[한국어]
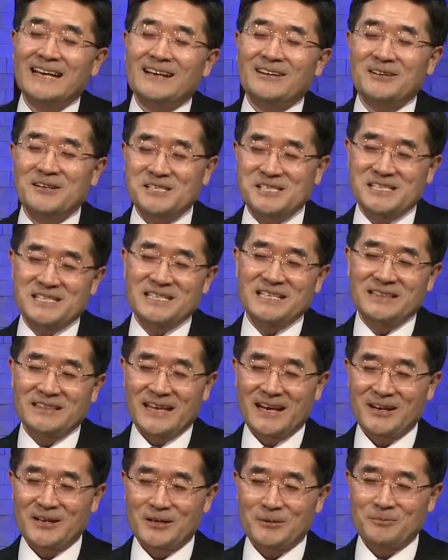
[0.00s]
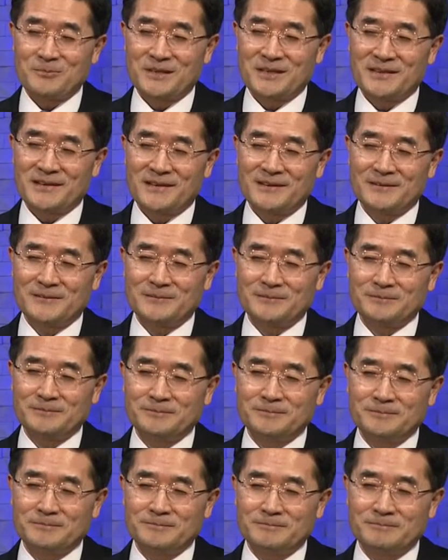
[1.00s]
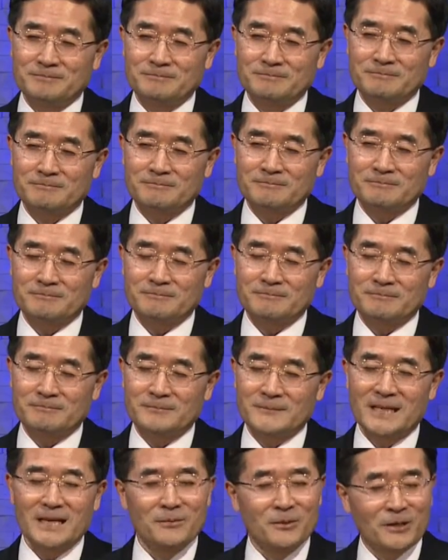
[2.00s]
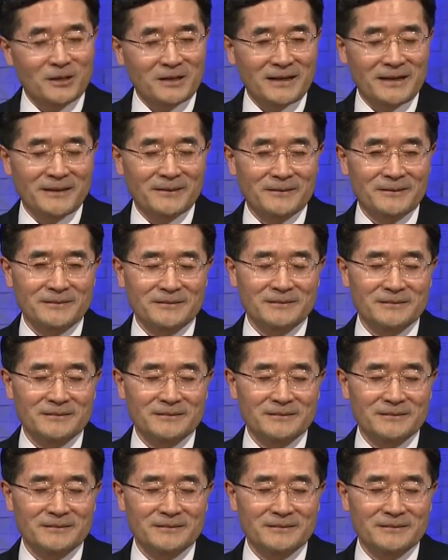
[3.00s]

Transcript: 것이 있다는 겁니다. 그게 뭘까요?